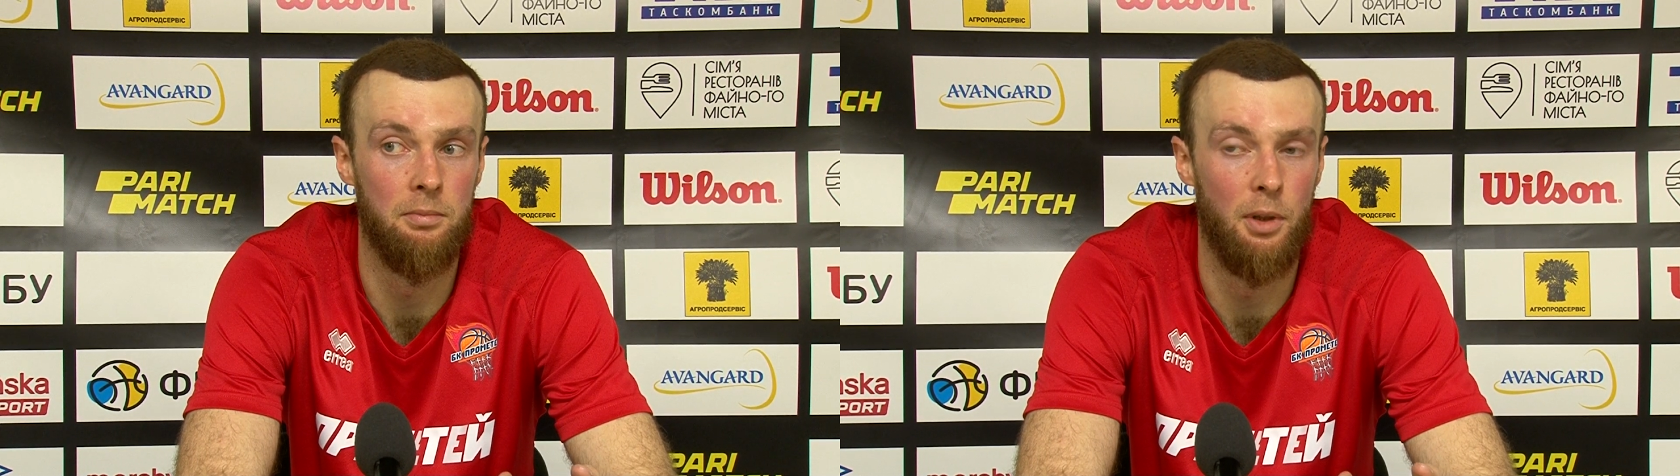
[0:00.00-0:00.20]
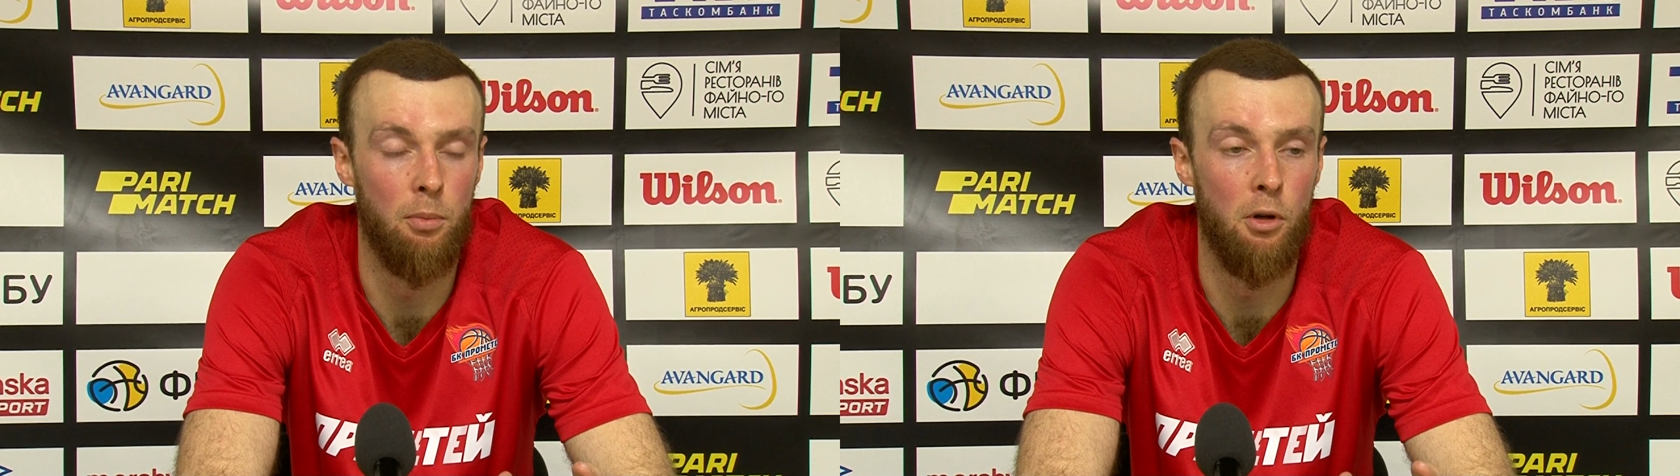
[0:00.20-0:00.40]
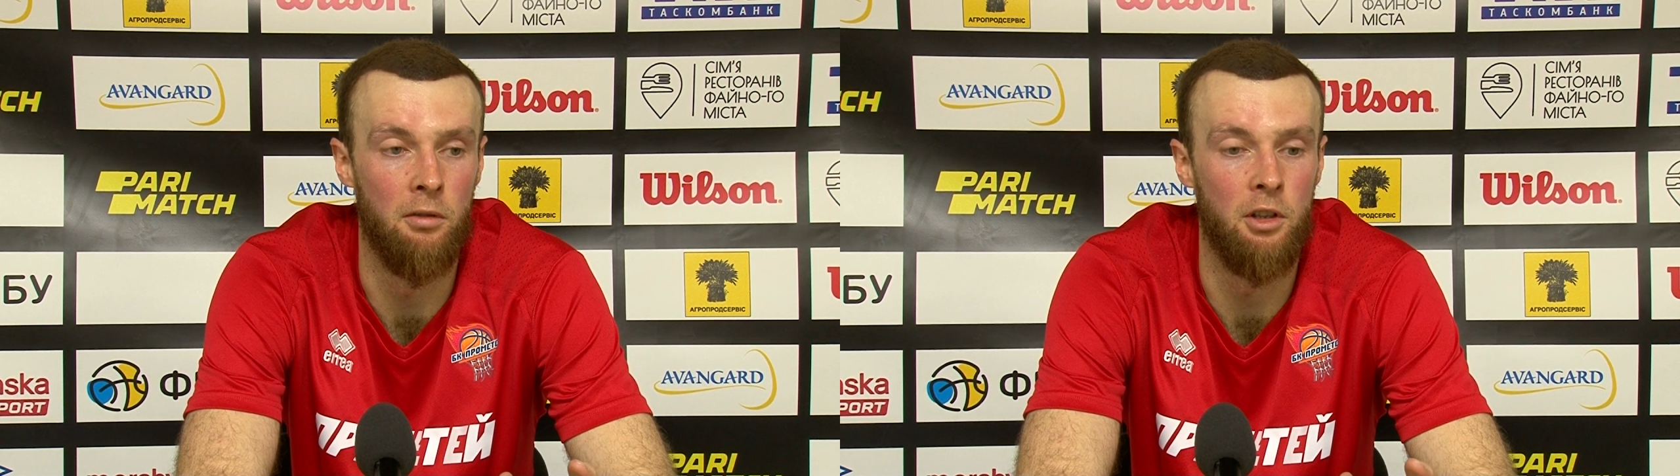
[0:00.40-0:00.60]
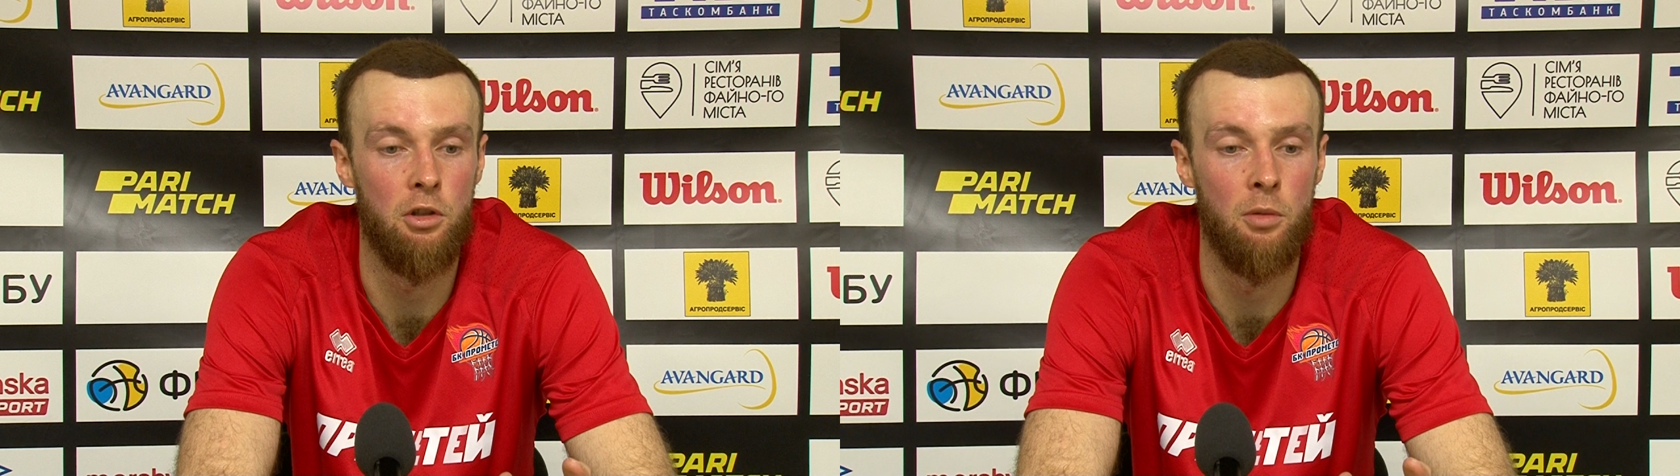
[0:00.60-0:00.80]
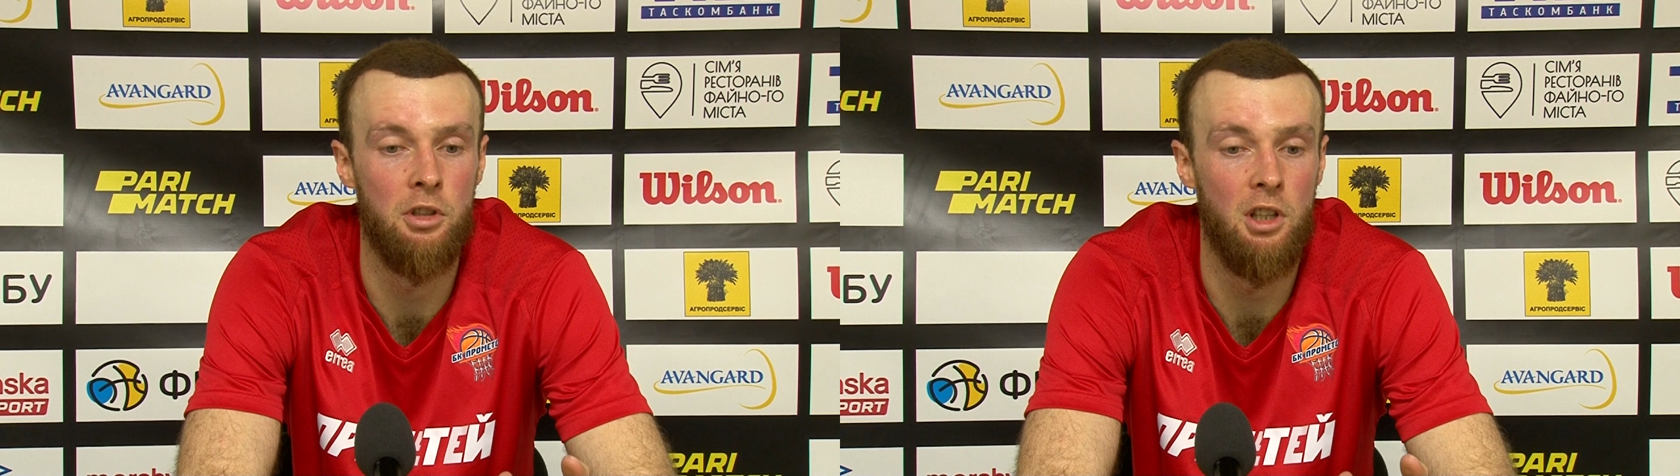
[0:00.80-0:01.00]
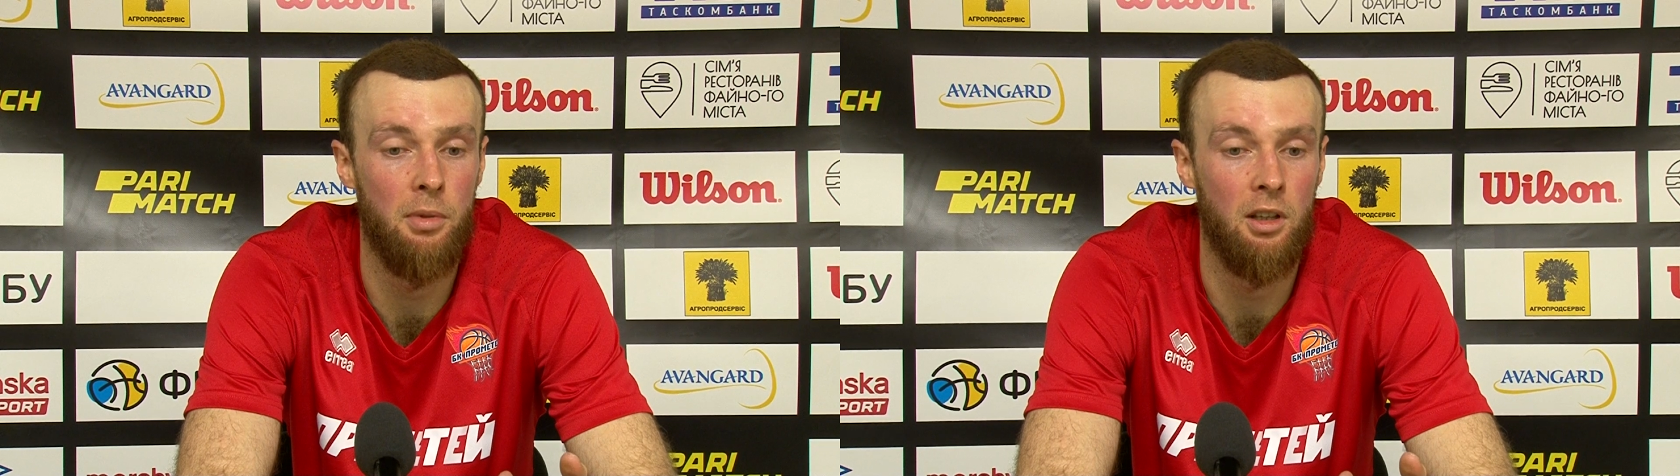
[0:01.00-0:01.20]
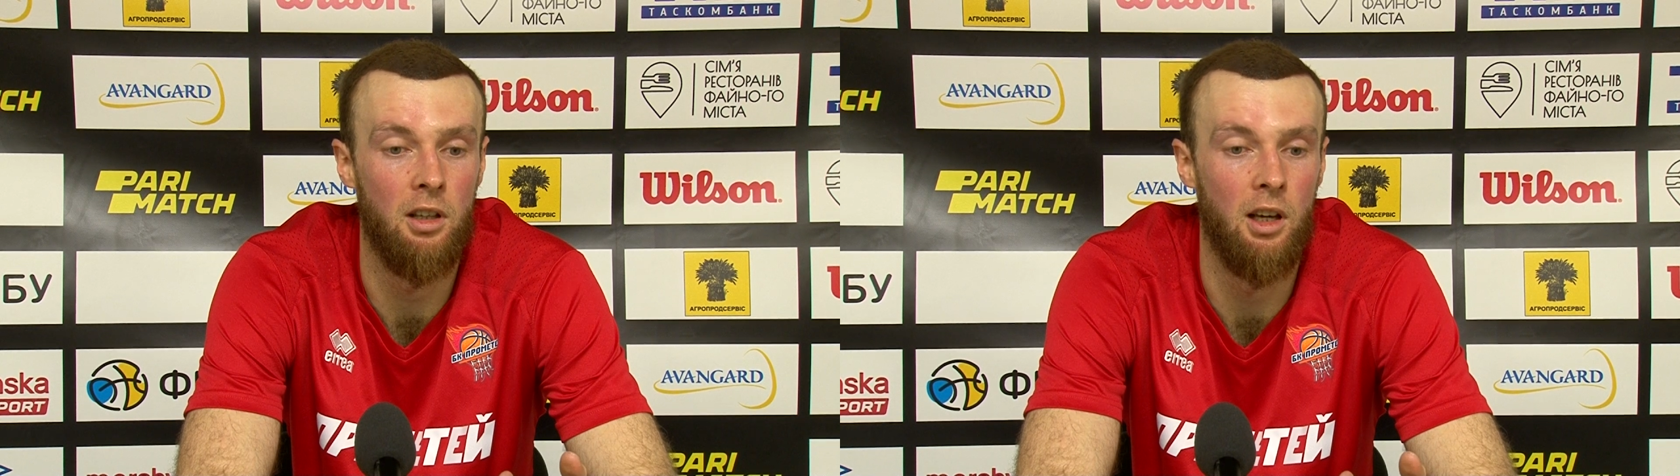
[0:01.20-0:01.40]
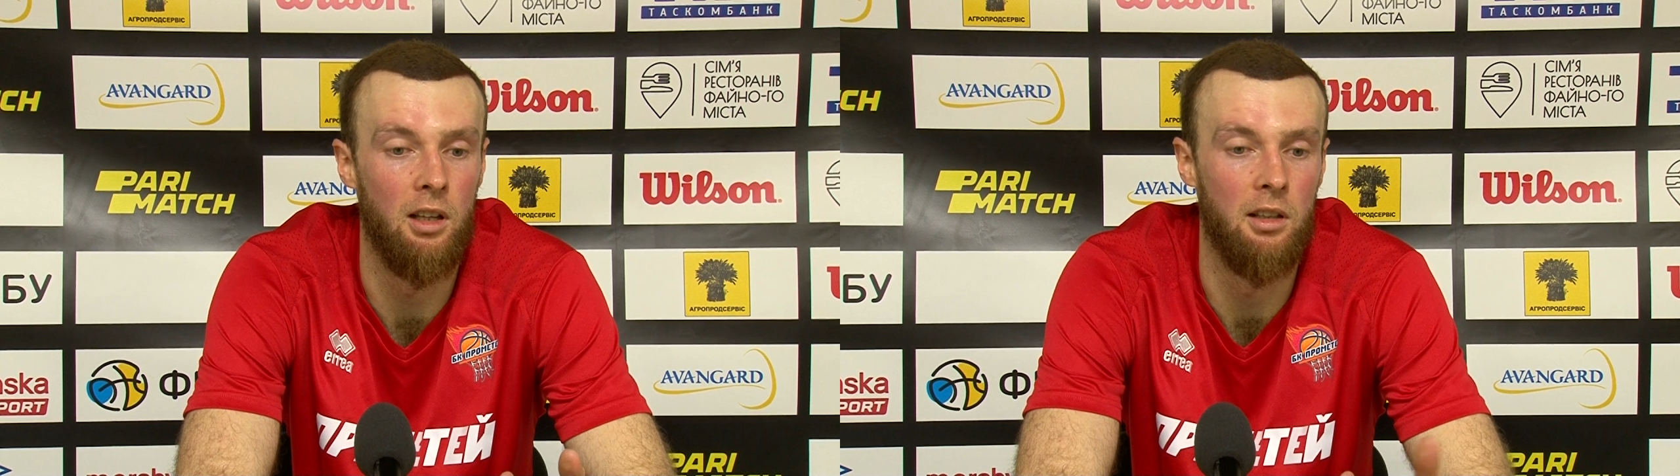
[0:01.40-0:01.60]
подбор на чужом счете
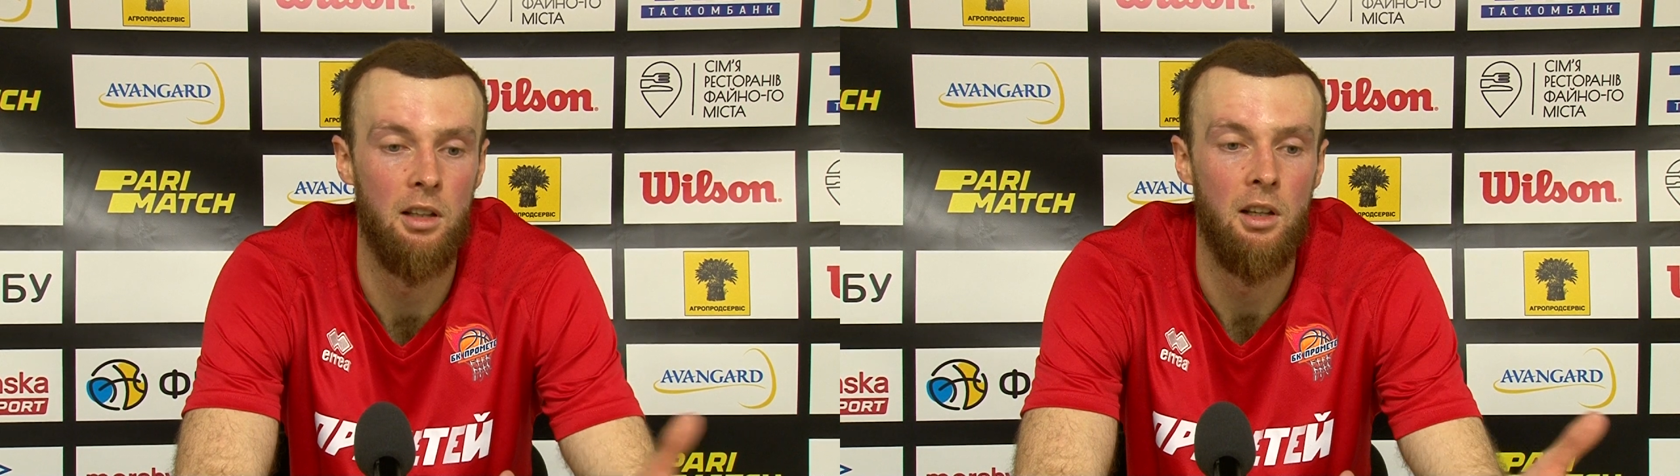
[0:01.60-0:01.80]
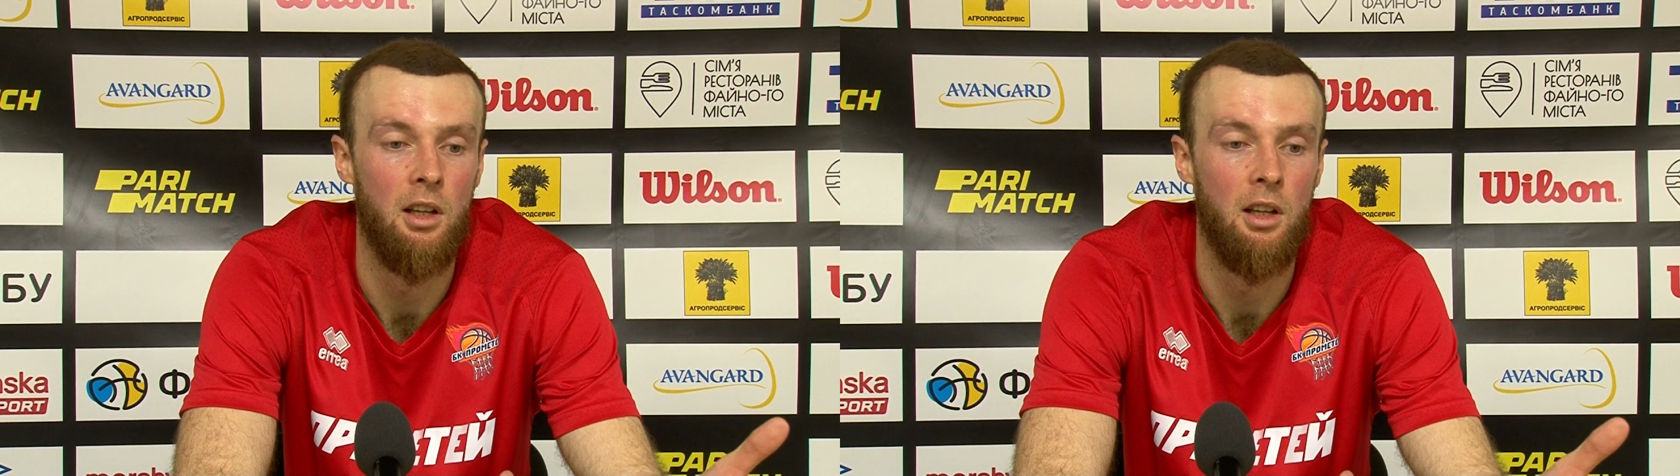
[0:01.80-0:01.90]
проиграли.